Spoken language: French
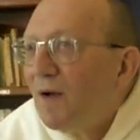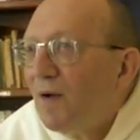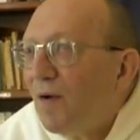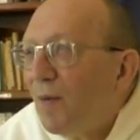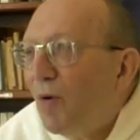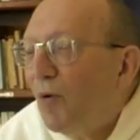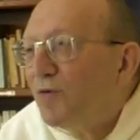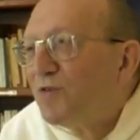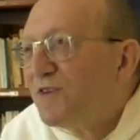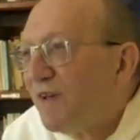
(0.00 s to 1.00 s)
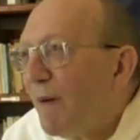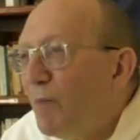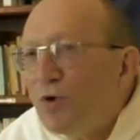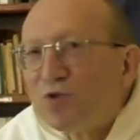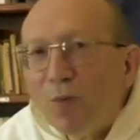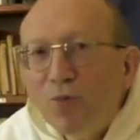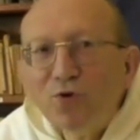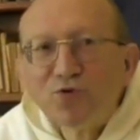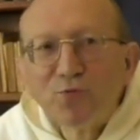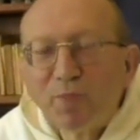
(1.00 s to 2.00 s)
Euh, bon, si ça va mieux, tant mieux.
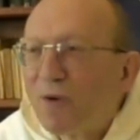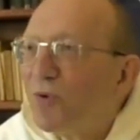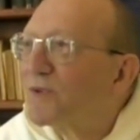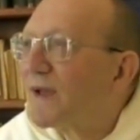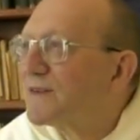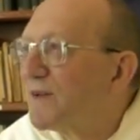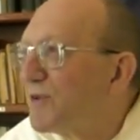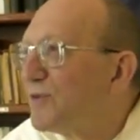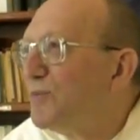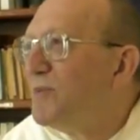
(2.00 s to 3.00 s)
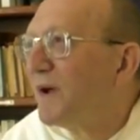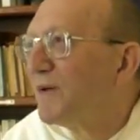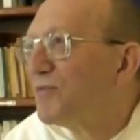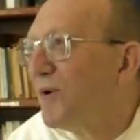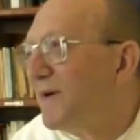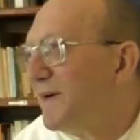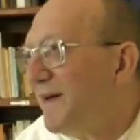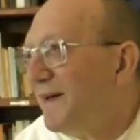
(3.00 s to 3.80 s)
Je suis pas contre hein, que ça fasse du bien la foi. Hein.